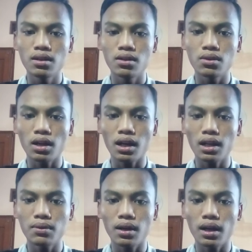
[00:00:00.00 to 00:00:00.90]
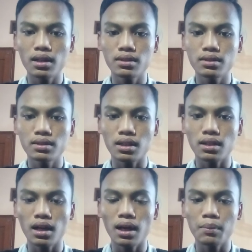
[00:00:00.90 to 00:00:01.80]
Lurah Kaliwangan,
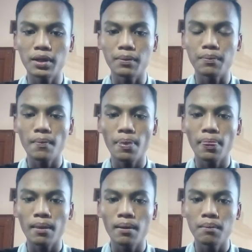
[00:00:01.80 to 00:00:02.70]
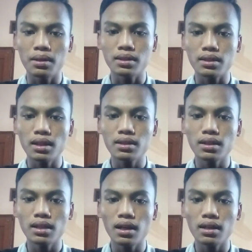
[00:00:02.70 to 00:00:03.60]
serta Carmen, beserta
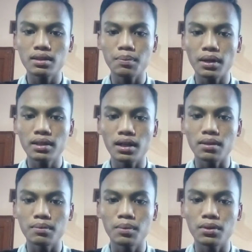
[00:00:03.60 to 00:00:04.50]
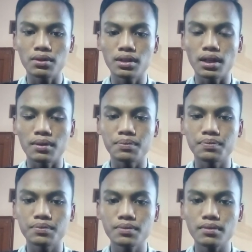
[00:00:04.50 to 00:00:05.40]
tentara Jepang yang memburunya.
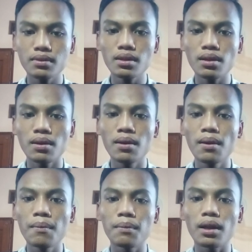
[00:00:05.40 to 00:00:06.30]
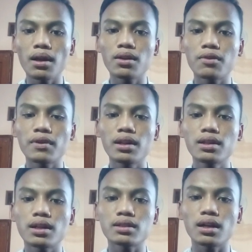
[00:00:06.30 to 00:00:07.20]
Melalui novel
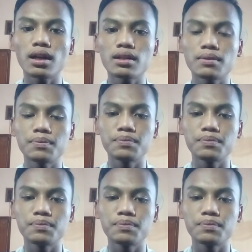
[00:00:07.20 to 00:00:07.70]
ini yang sangat